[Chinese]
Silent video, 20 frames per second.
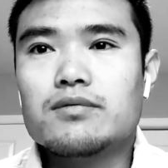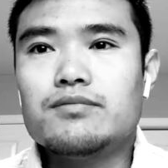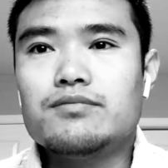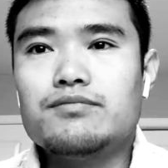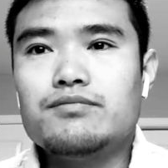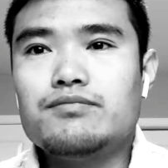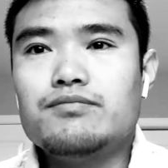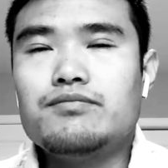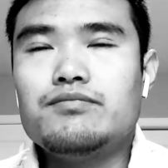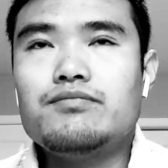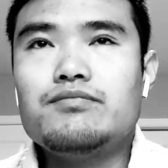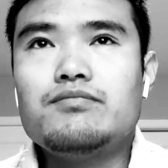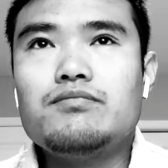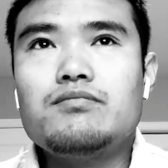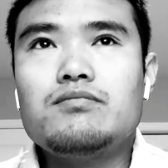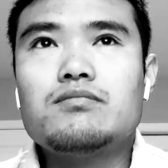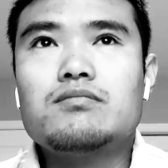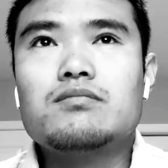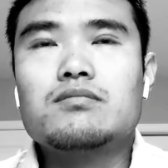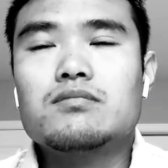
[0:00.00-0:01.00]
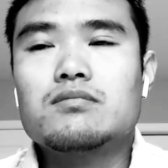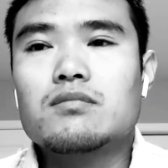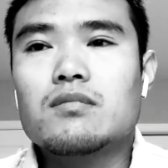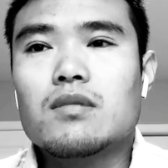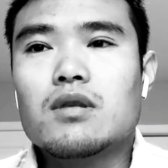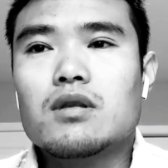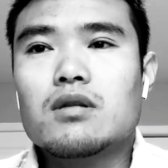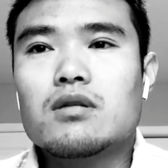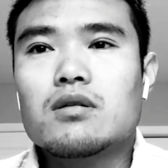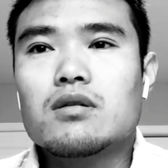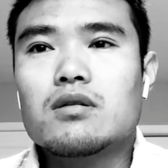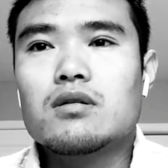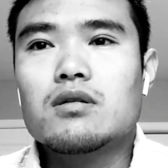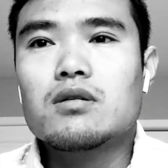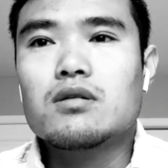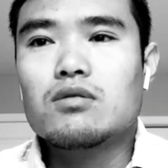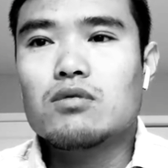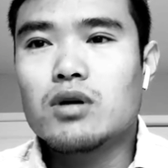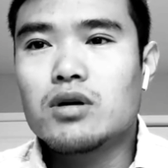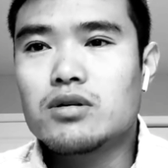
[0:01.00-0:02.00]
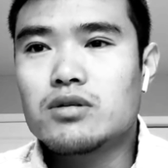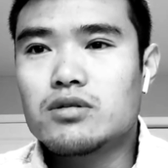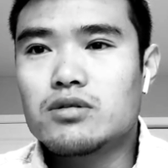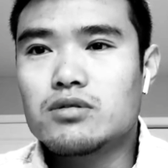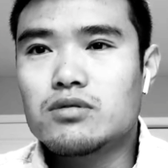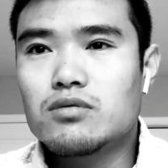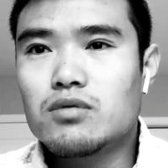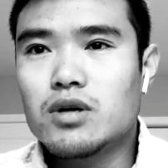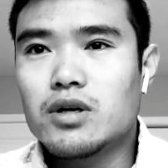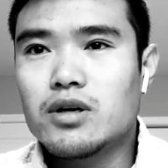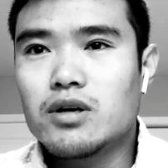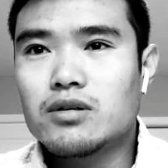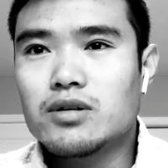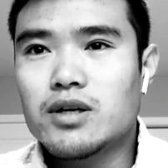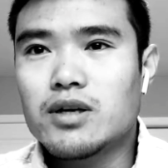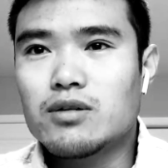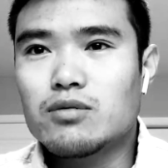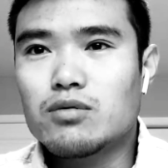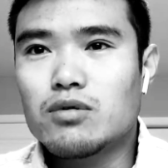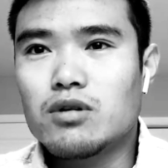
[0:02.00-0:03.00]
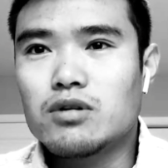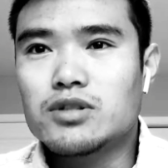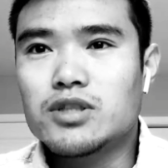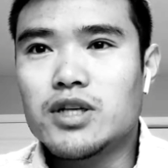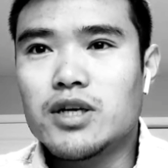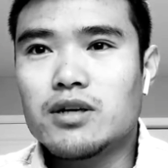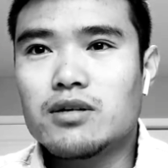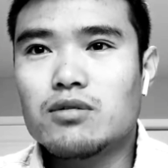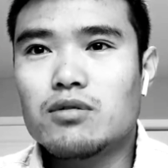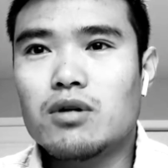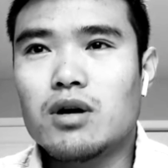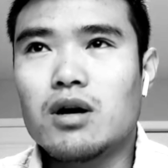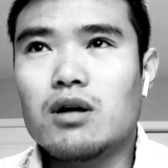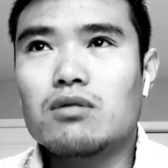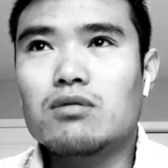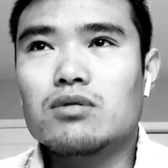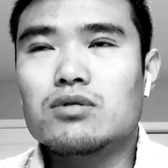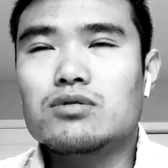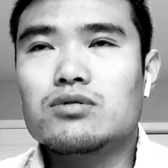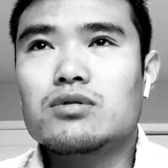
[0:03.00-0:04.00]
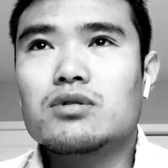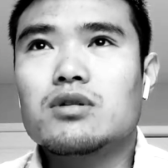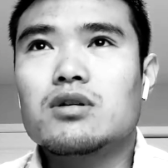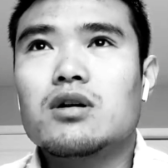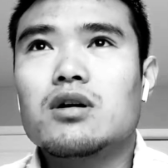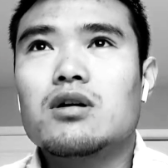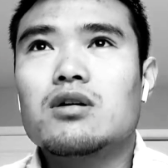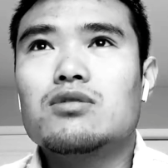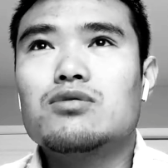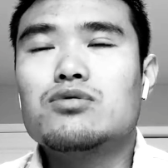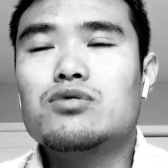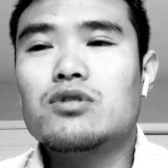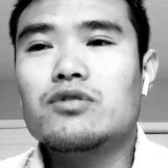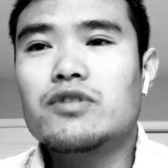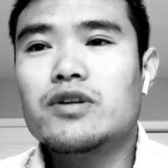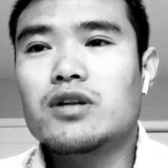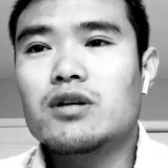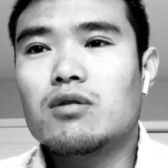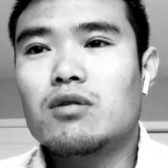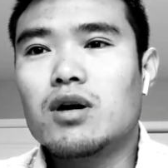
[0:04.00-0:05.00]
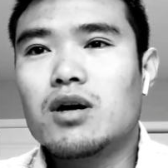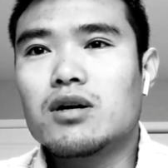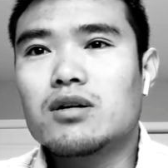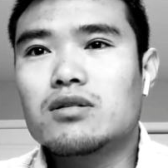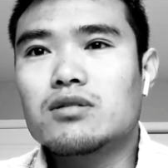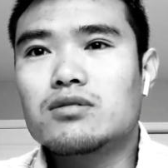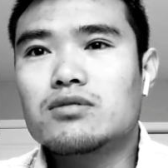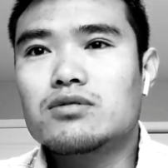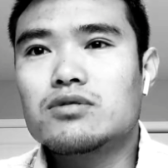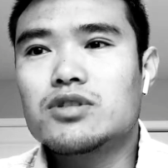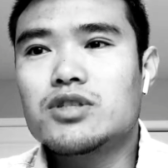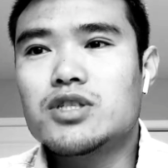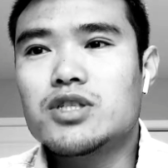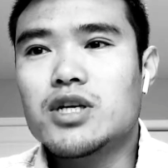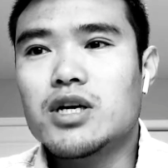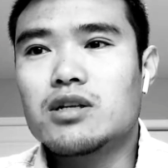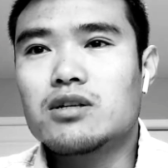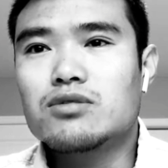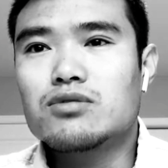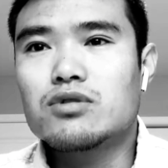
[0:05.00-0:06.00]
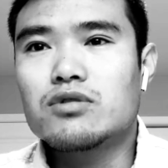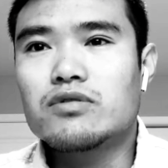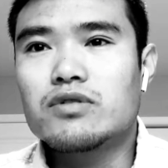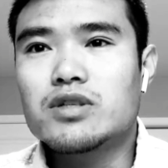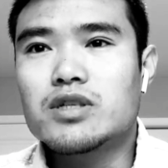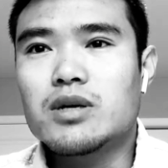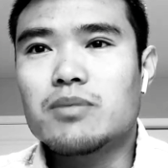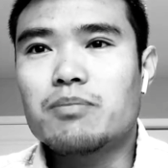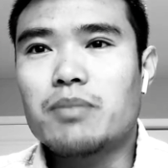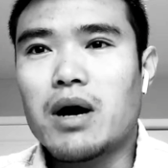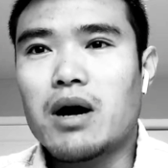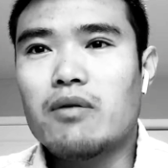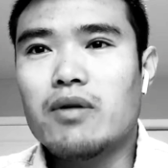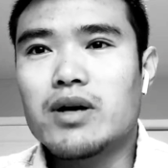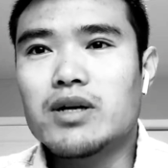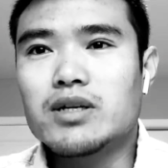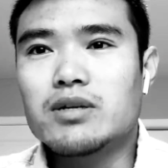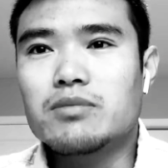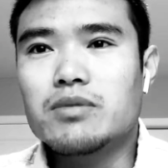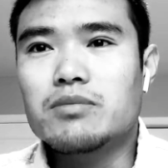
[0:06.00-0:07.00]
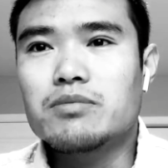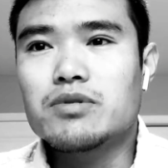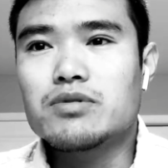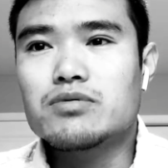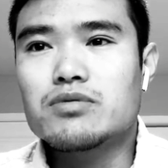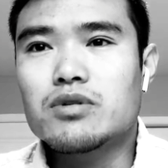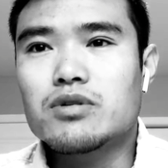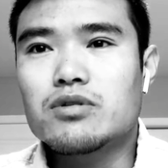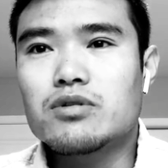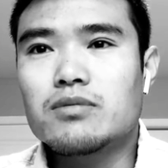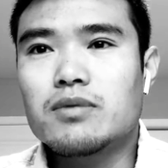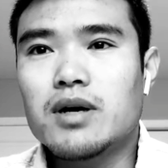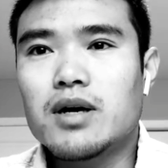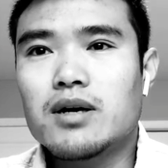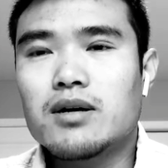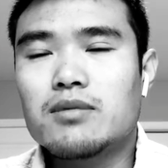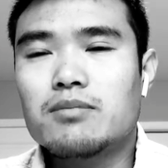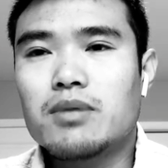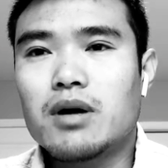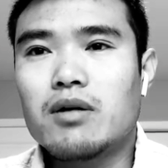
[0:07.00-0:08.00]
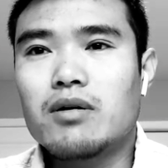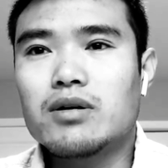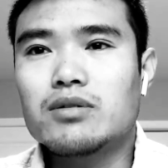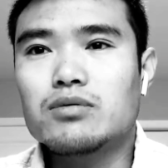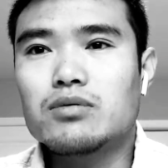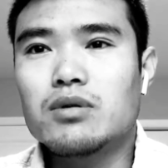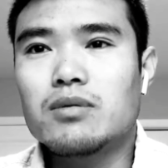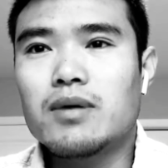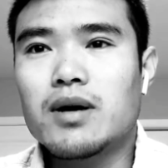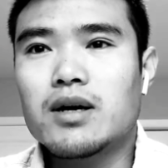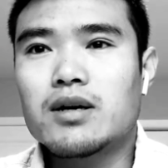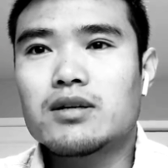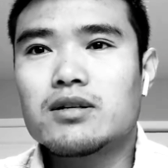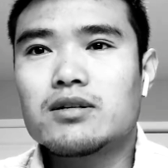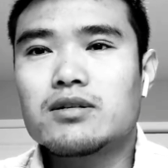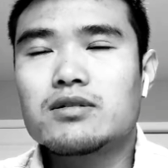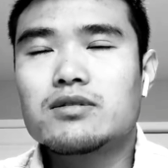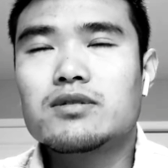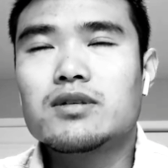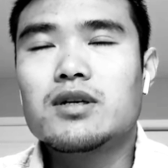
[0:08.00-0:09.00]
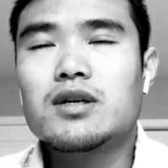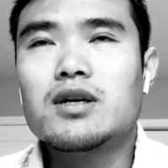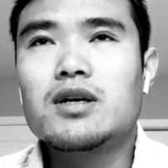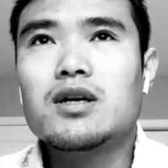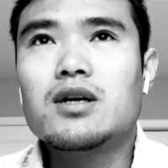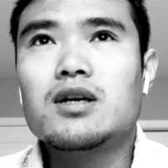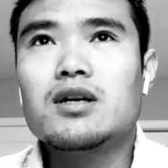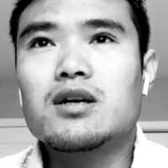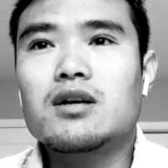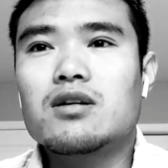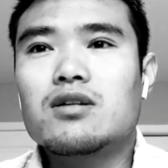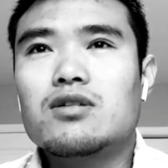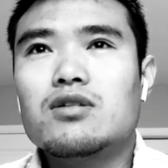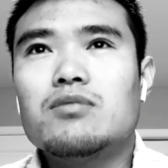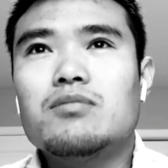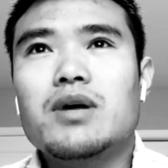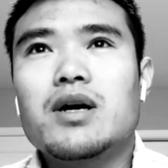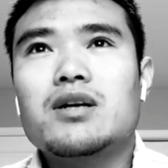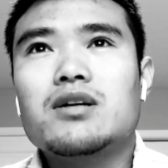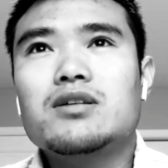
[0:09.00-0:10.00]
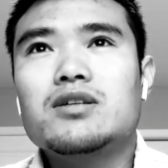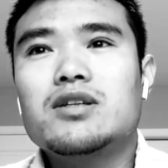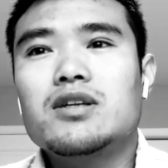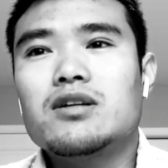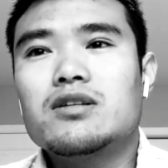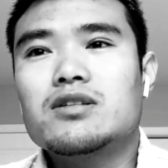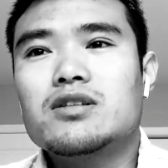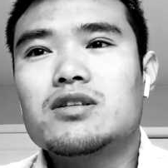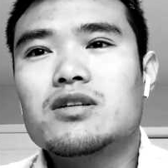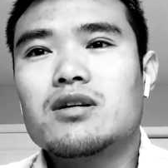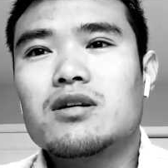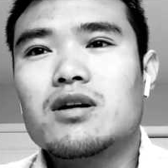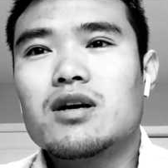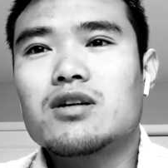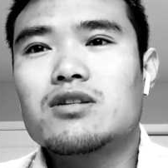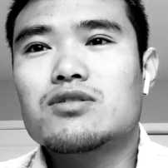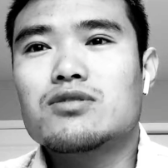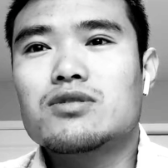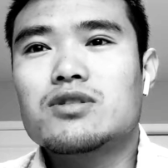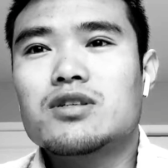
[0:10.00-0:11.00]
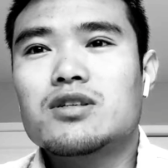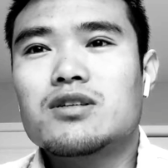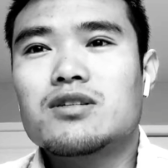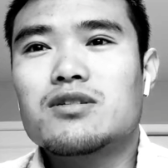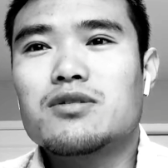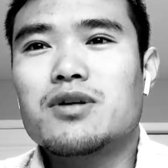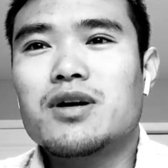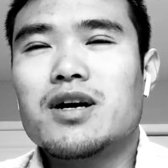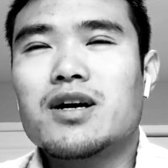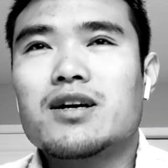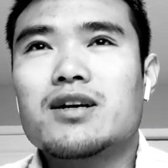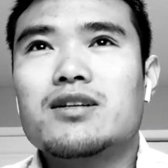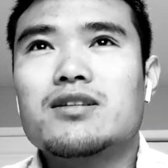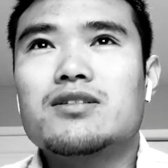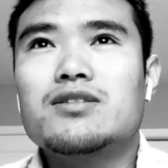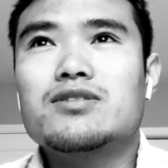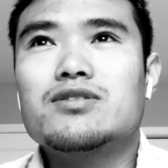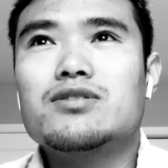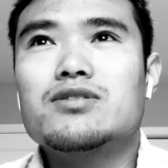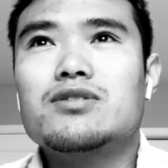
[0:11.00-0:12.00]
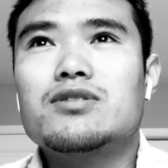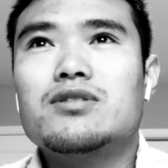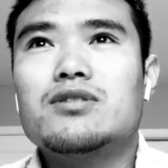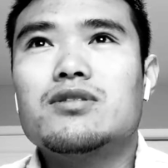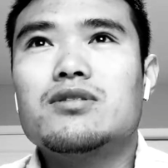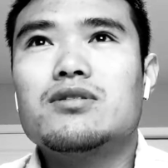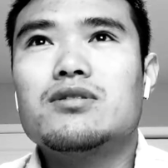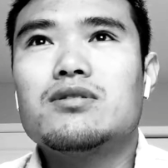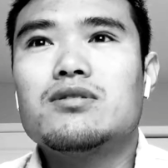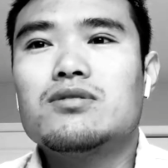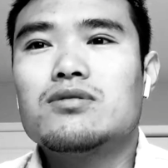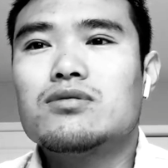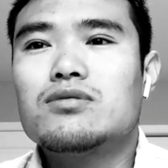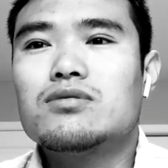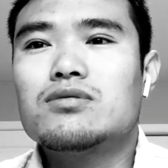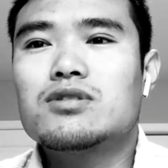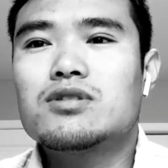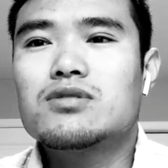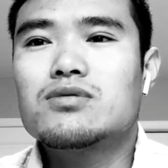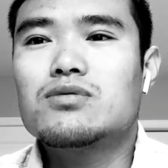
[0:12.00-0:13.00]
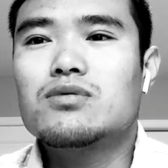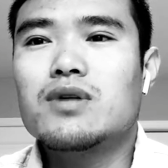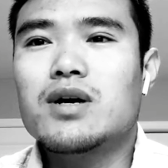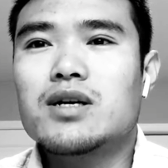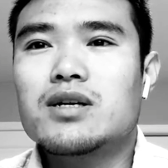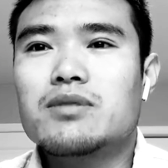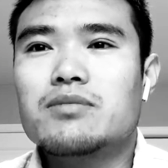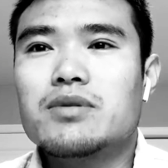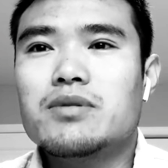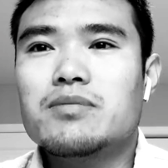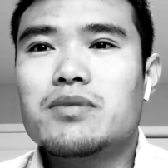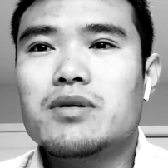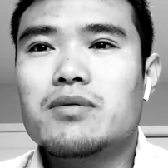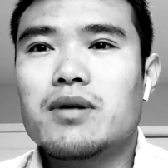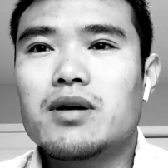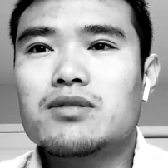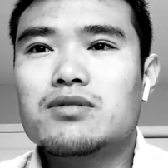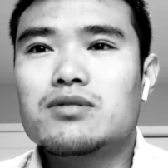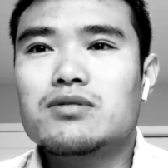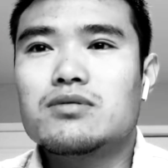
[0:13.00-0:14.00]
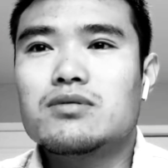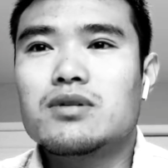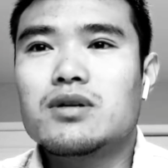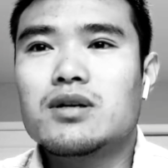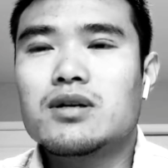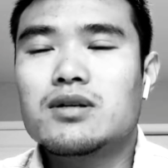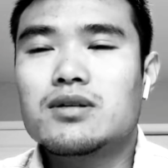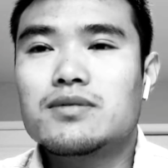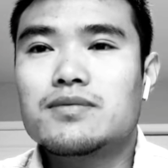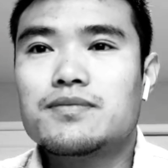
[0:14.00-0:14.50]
嗯。关于你过来要带多少钱的话，我觉得学费的话，可能就一年的学费在八万人民币左右吧，八万多吧，可能。然后买上一辆车，二手车的话，可能有四五万人民币吧，最多。